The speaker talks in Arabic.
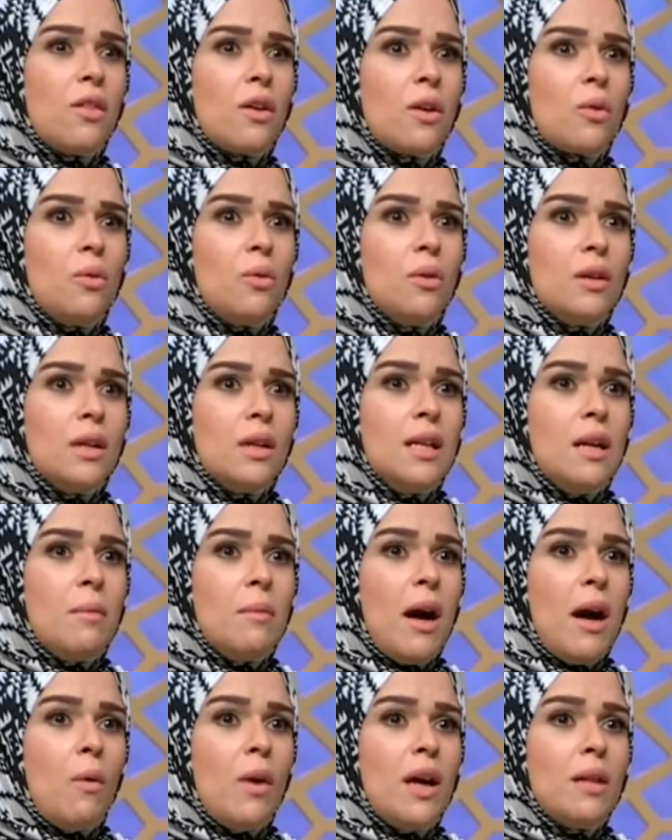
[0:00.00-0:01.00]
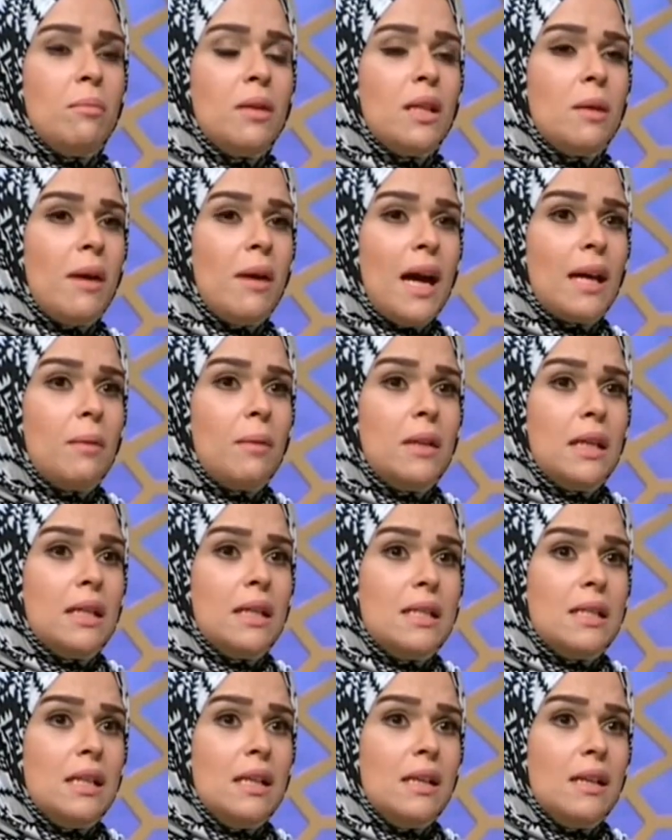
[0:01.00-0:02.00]
نظره انما أيوة. اوقات بتبقى حاجه
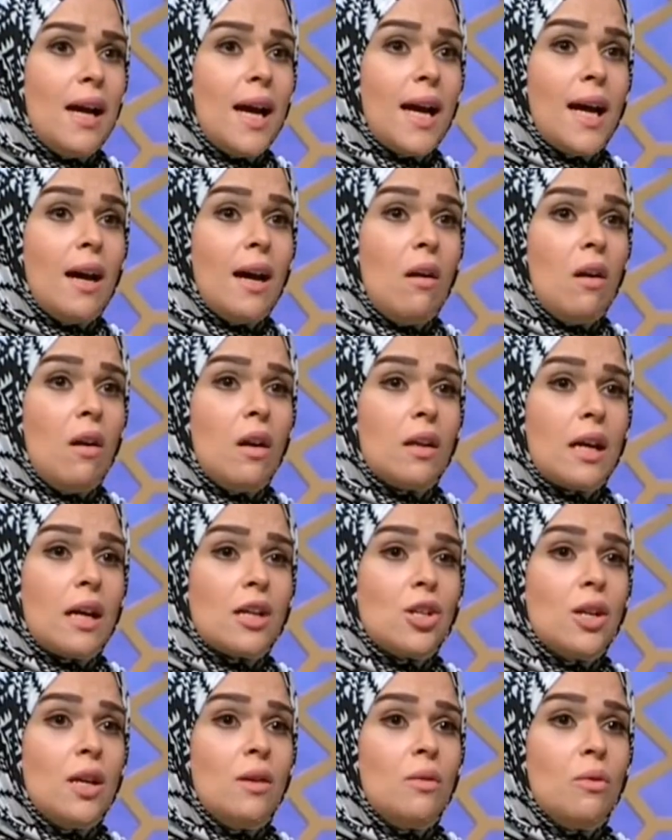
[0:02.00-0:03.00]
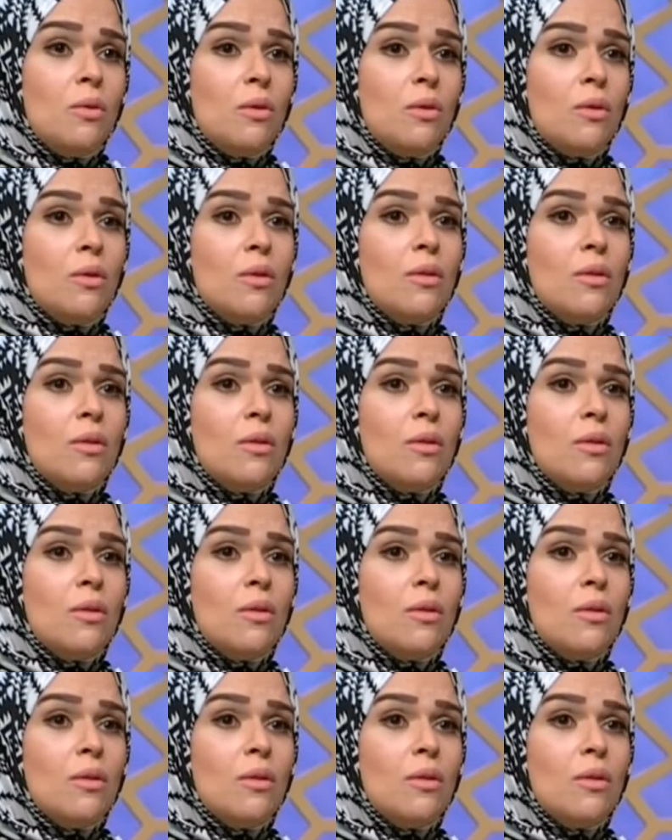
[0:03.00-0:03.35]
بتاذيه حاجه غلط عشان هقول